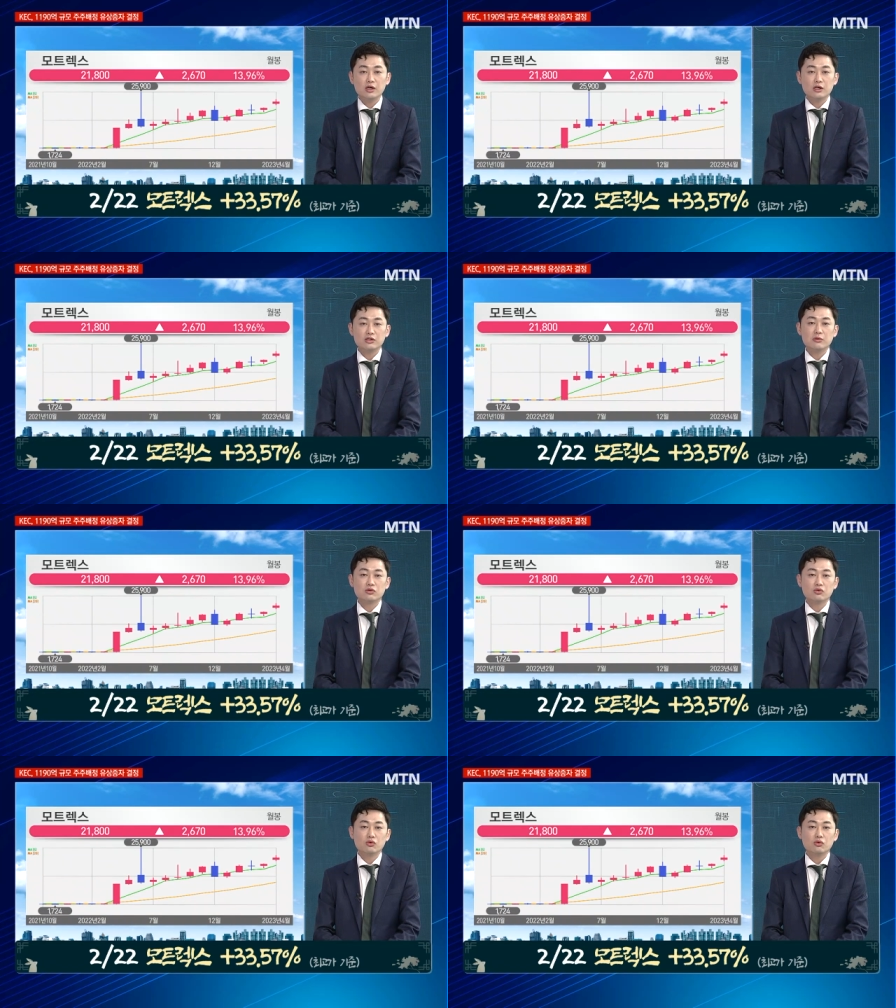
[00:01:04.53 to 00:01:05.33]

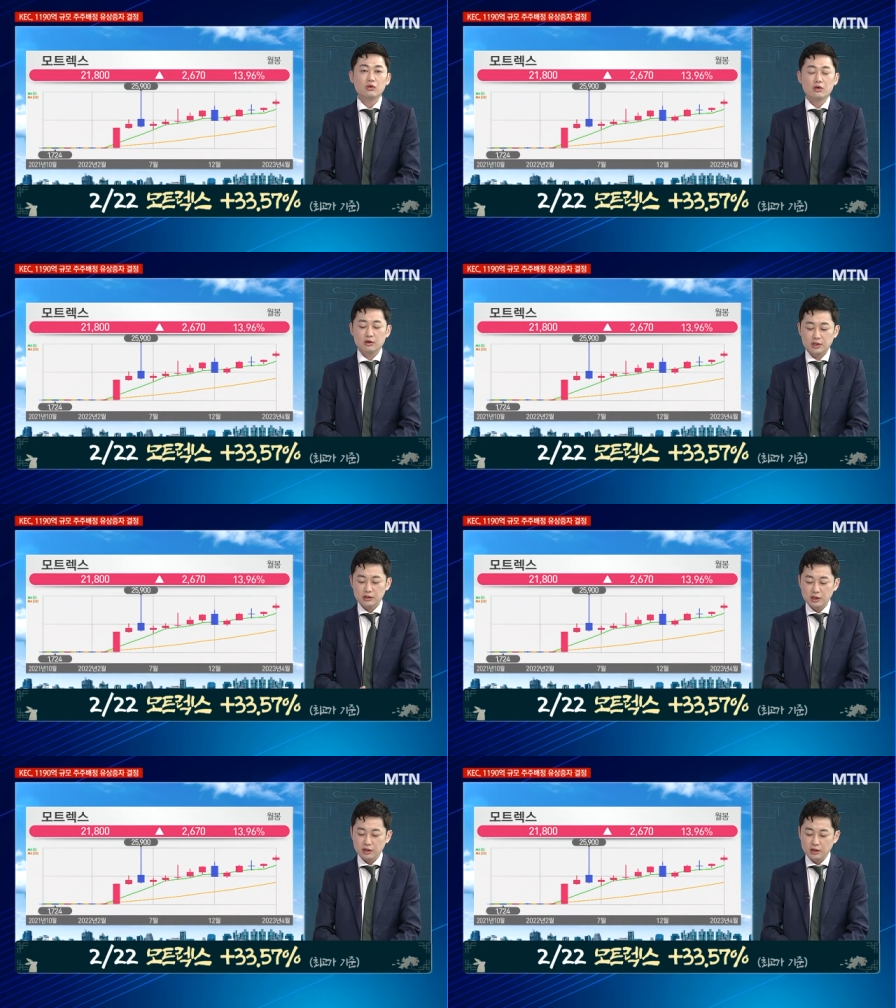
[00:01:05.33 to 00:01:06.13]
관점에서도
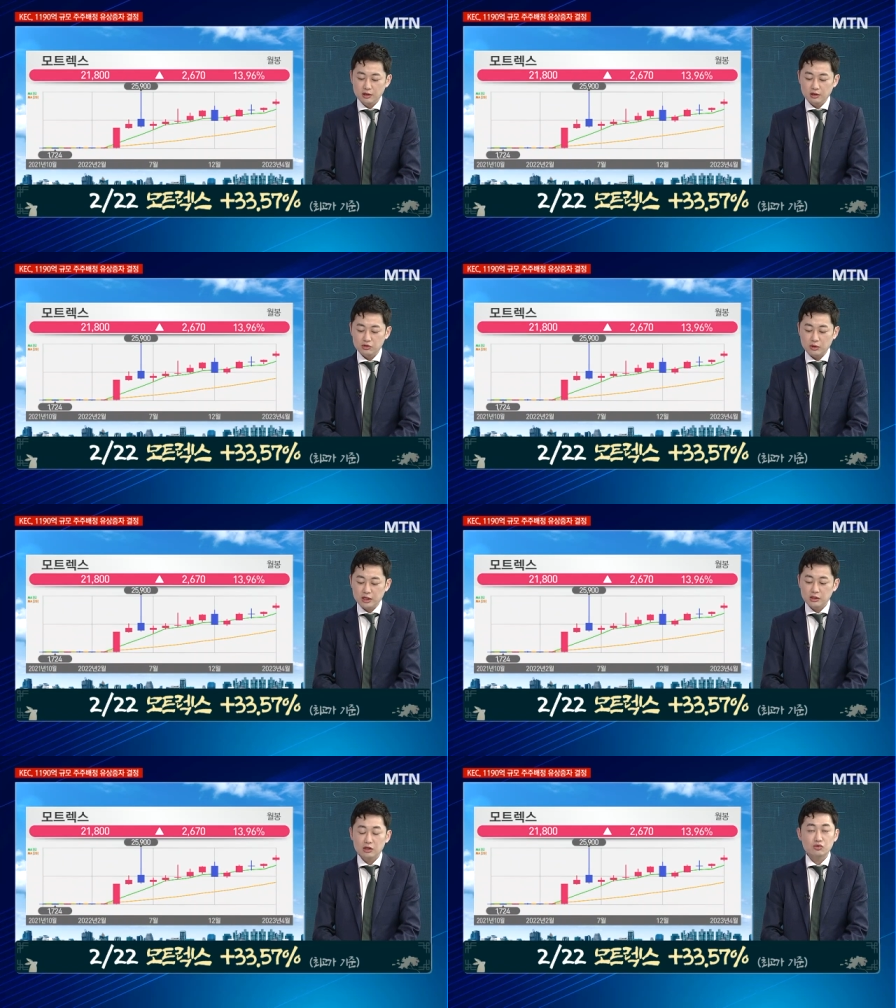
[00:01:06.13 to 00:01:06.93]
상당히 좀
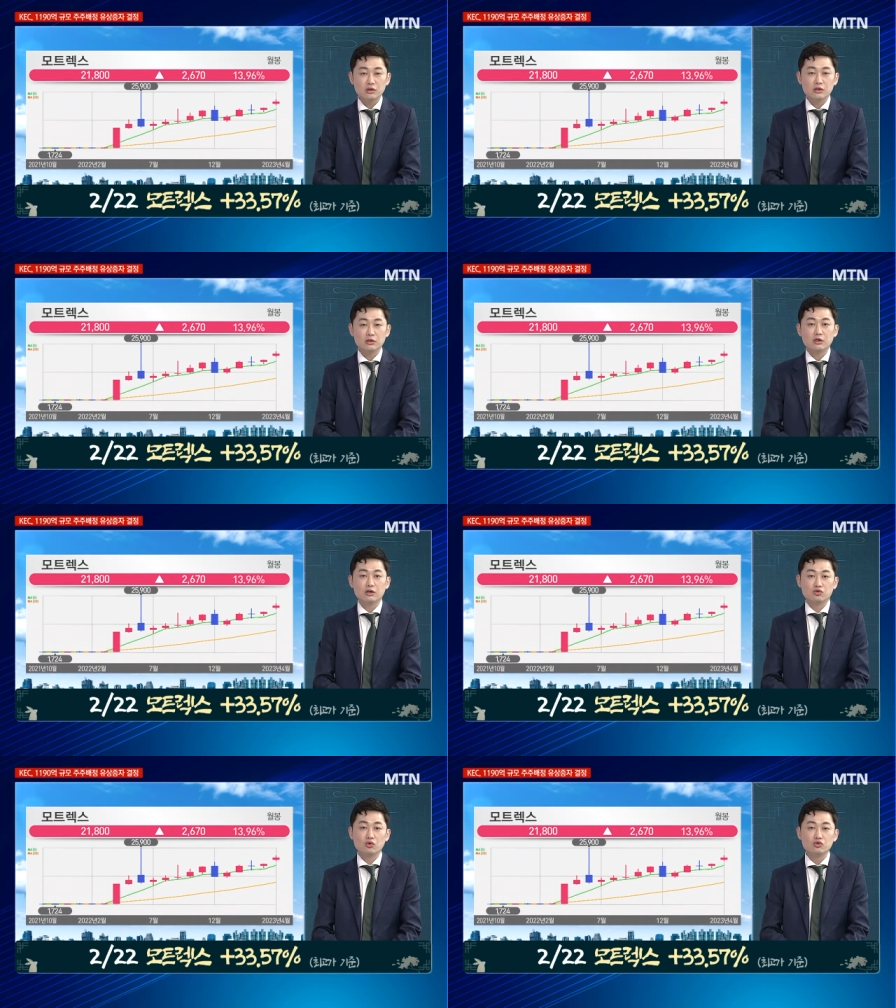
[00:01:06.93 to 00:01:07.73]
가져갈 수 있는
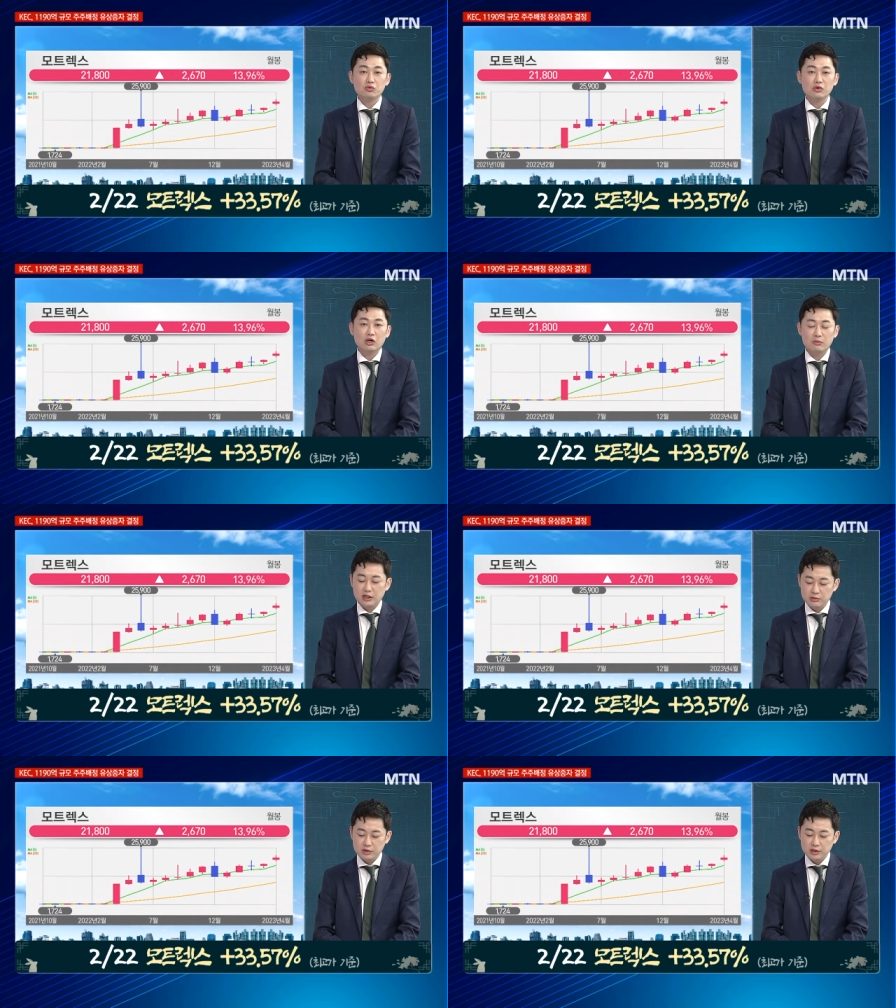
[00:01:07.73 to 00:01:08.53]
좋은 종목이라고
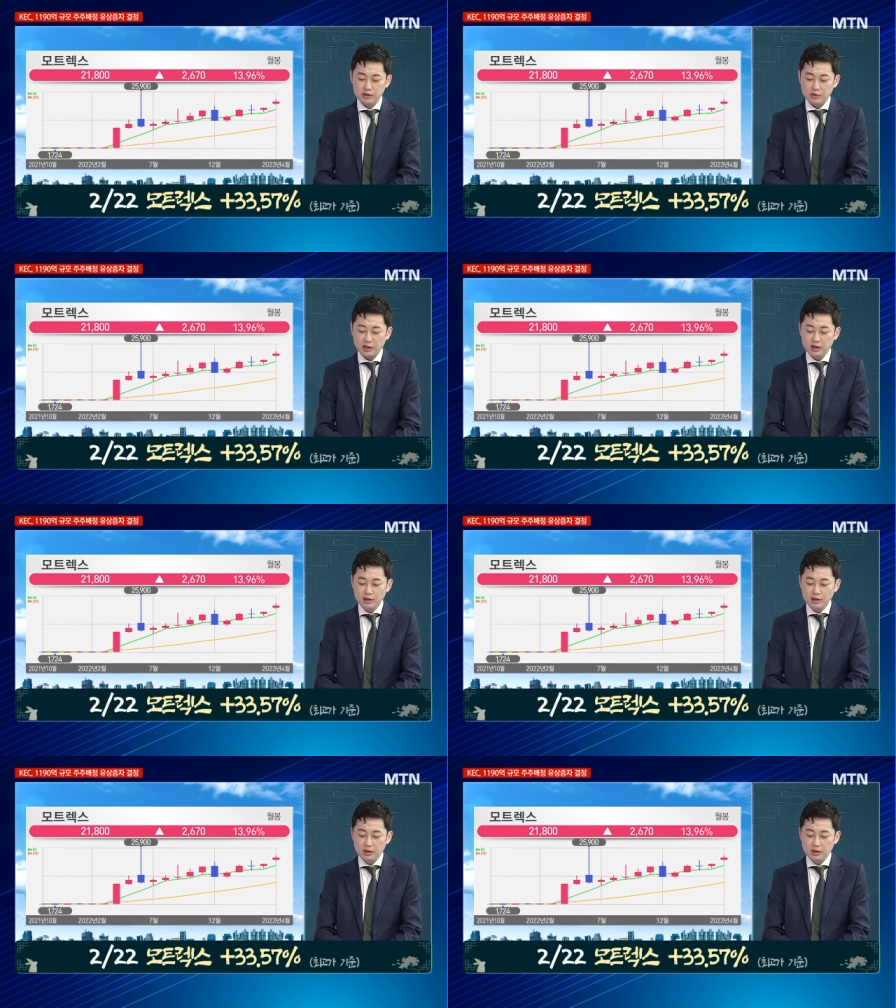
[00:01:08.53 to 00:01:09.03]
말씀을 드렸습니다.